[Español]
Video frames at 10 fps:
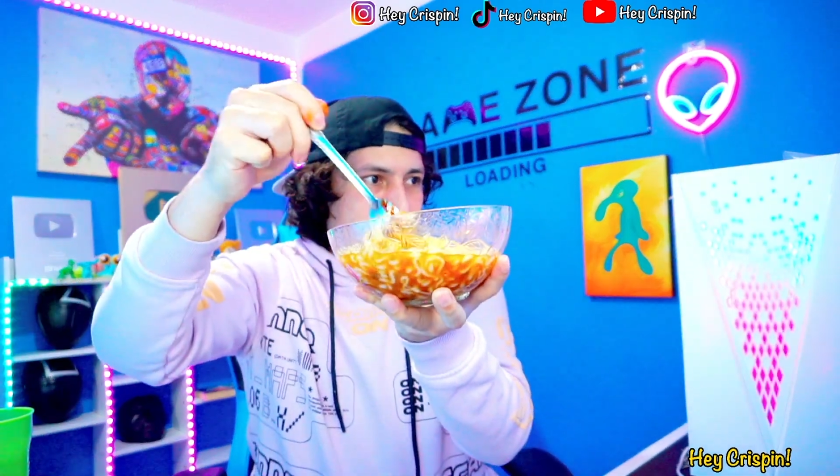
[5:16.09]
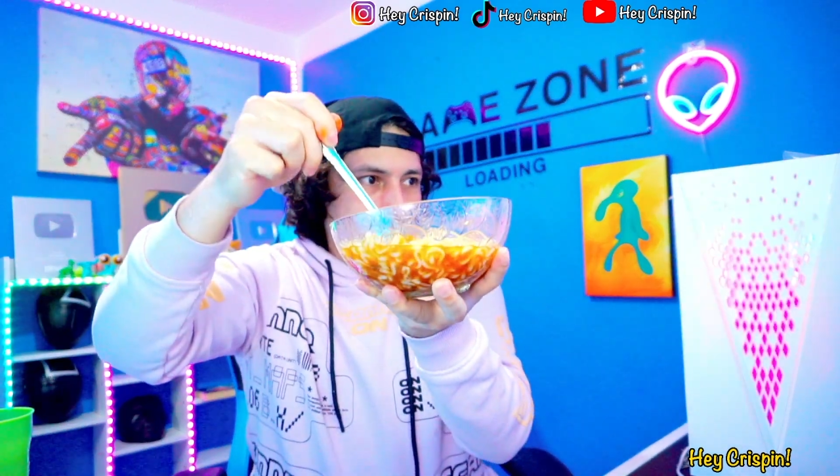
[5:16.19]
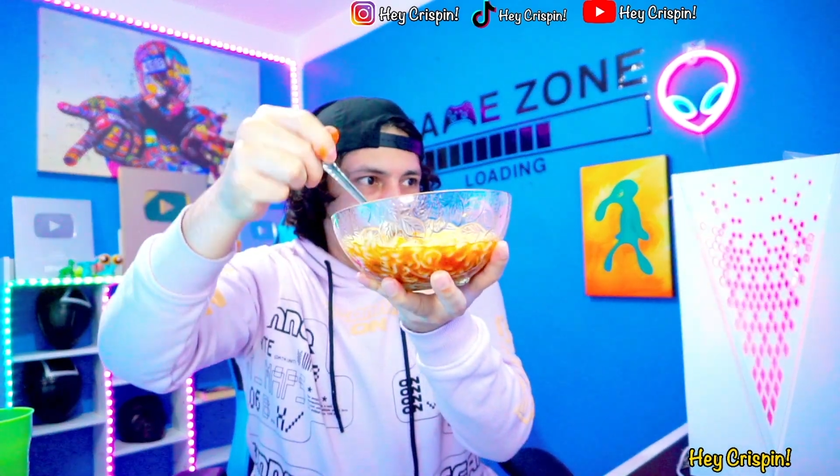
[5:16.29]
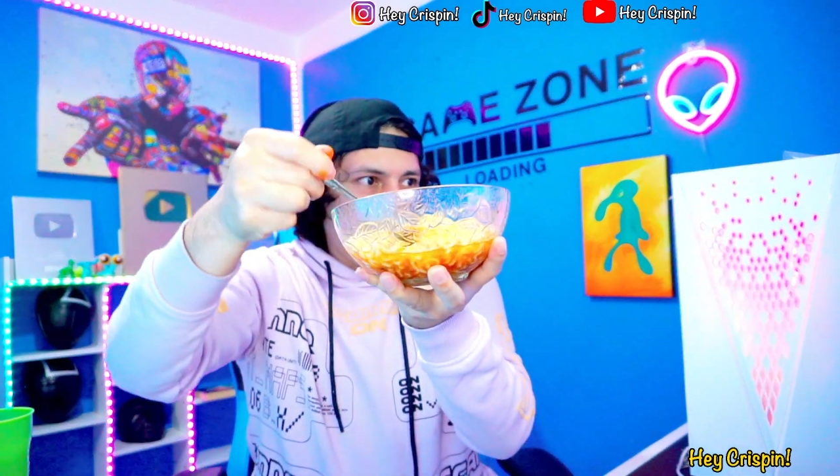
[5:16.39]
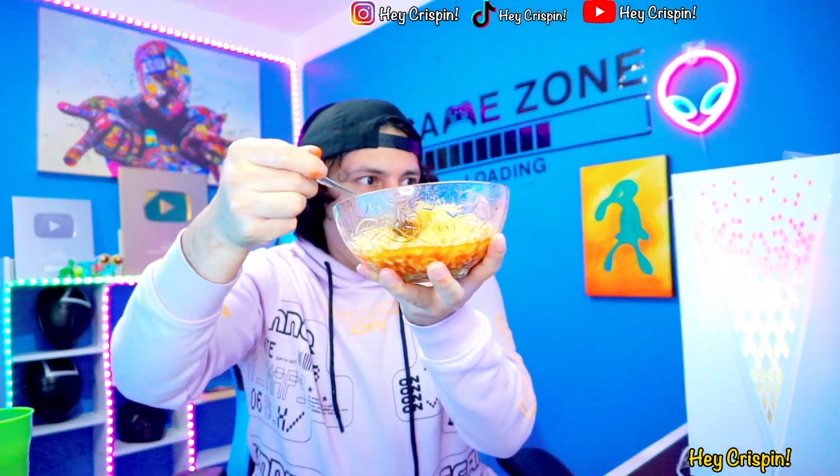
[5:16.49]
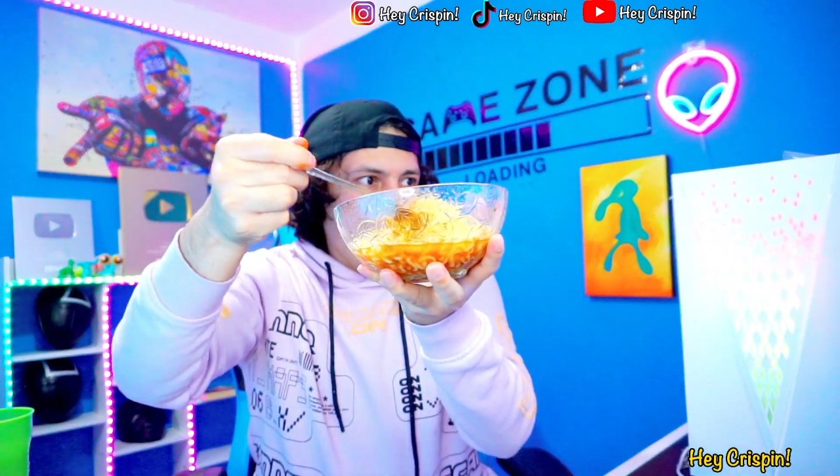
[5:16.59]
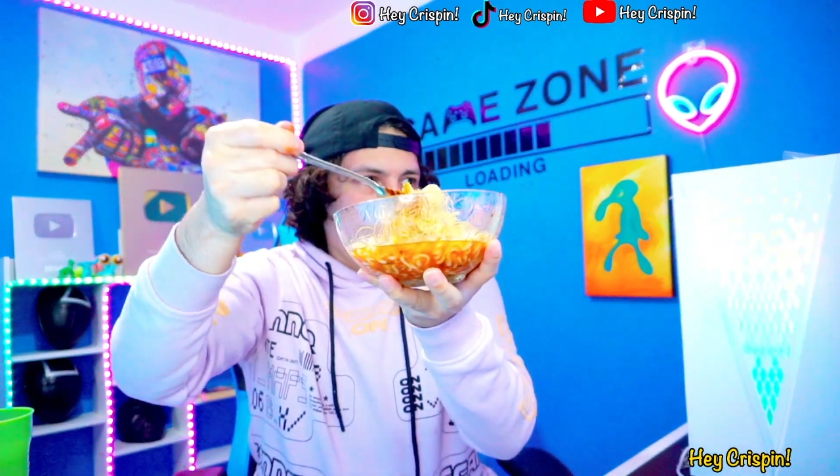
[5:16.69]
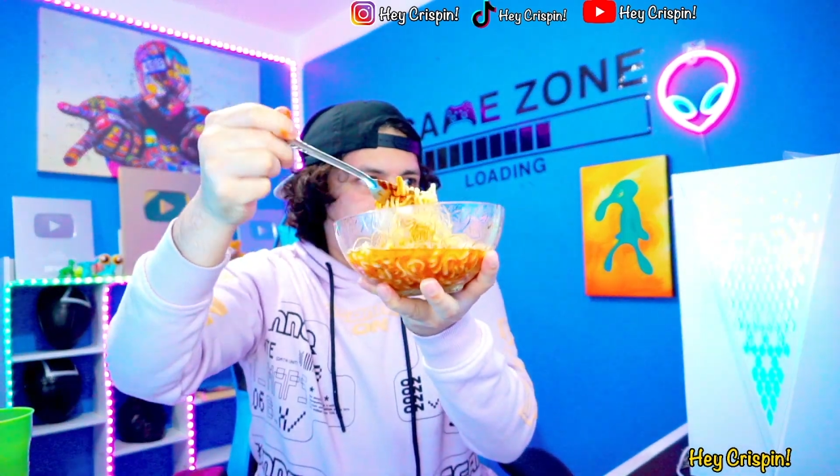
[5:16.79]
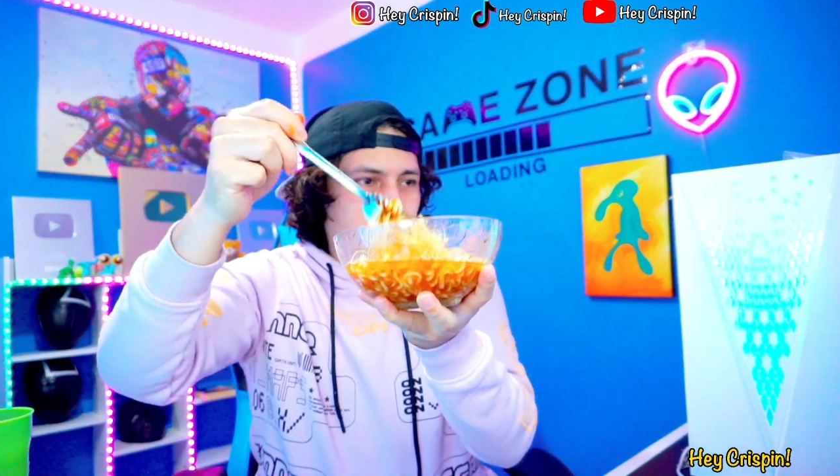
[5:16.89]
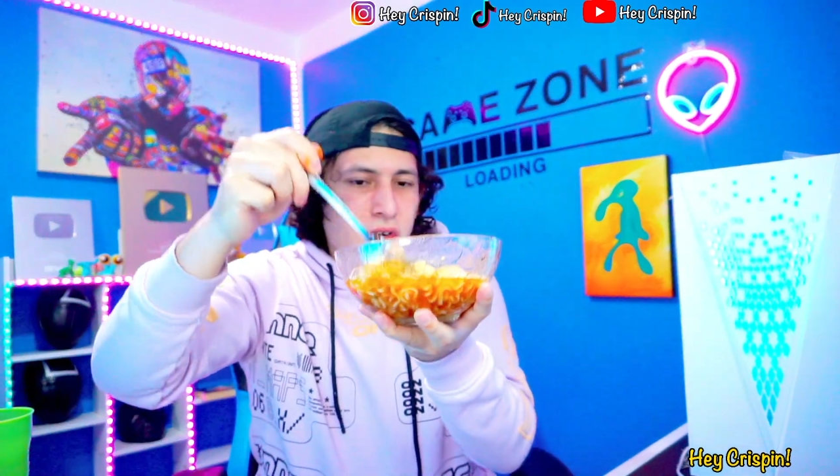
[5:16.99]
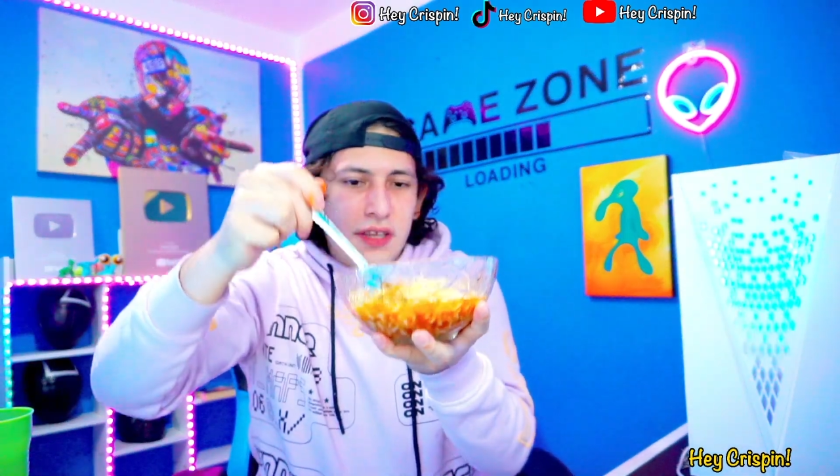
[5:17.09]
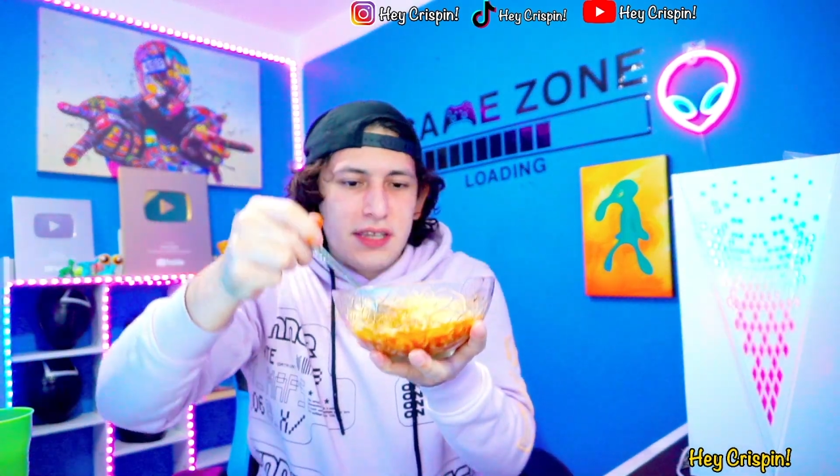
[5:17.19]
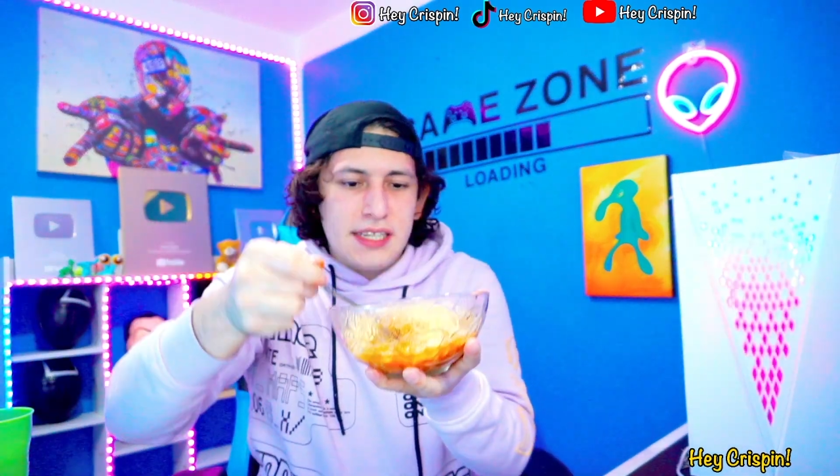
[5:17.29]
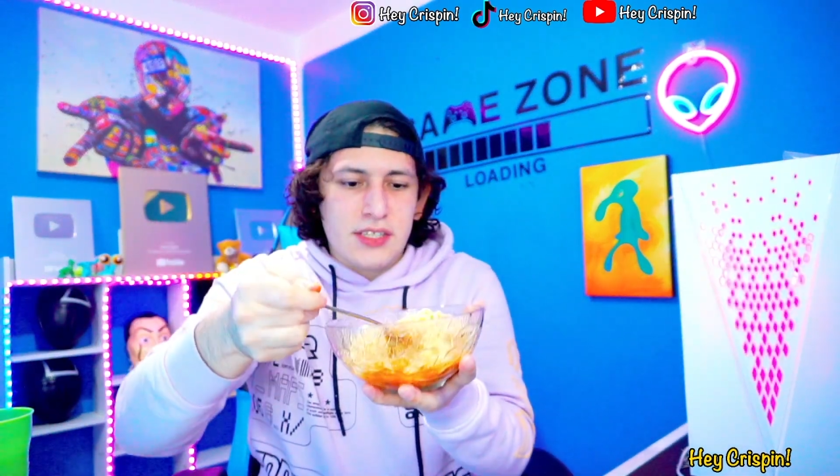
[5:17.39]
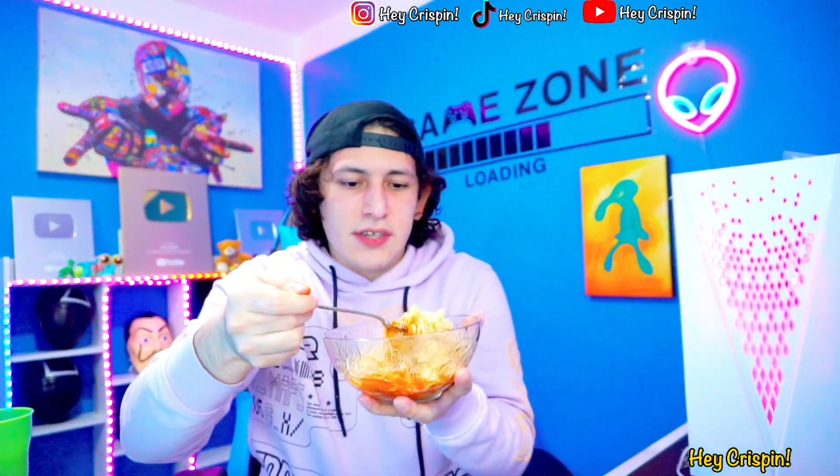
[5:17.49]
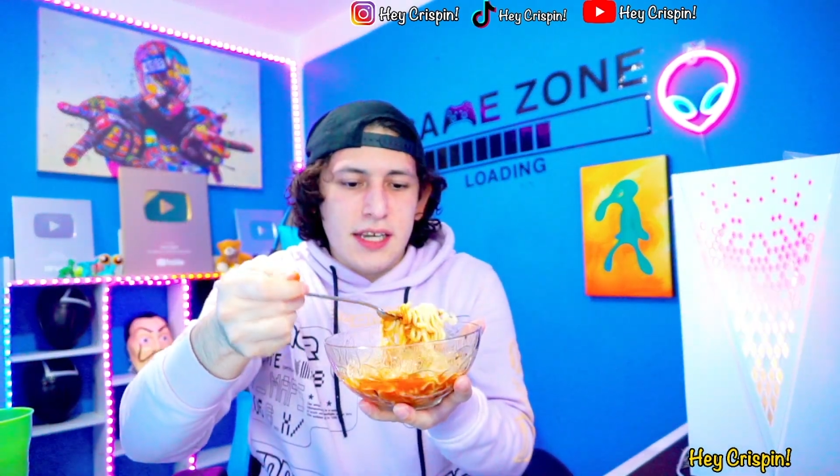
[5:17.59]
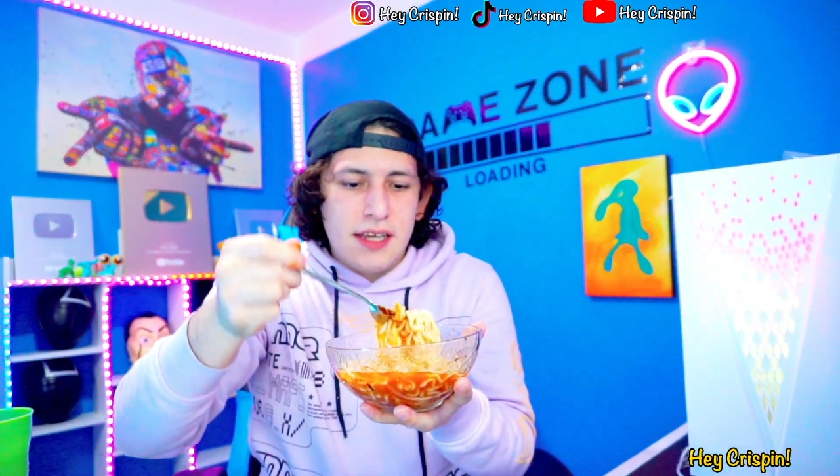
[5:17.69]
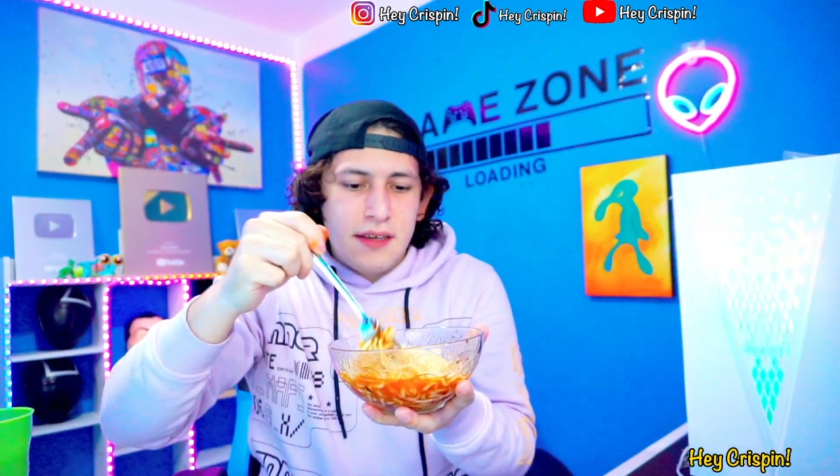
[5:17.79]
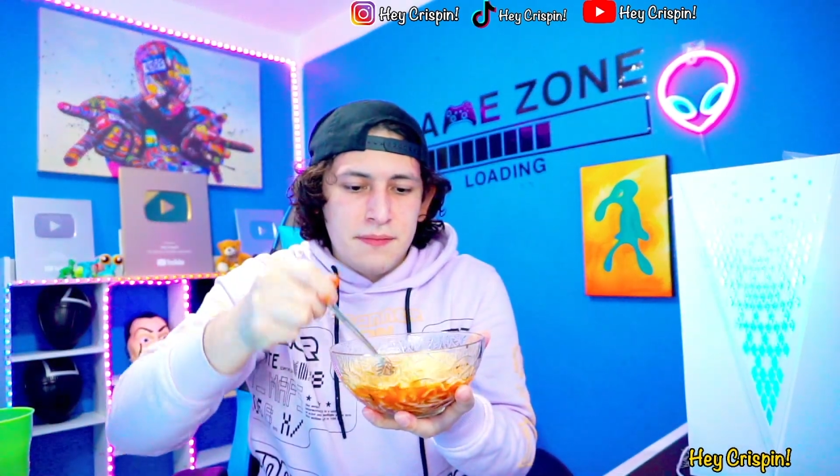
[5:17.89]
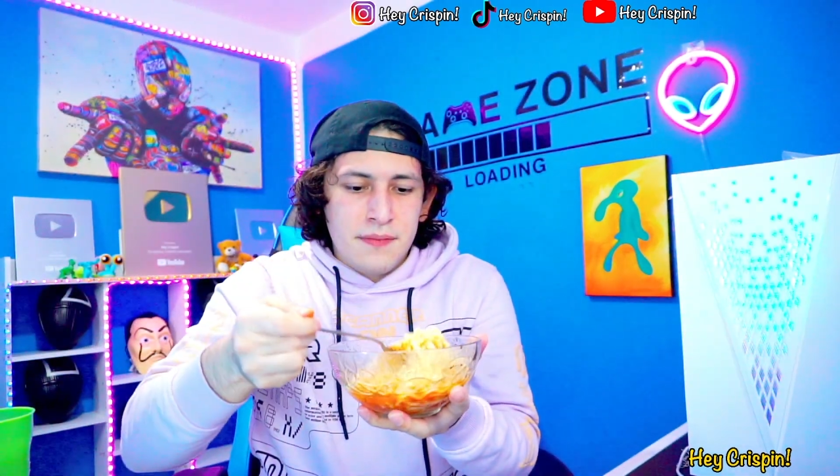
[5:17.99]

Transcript: Y se ve rojo intenso, eh.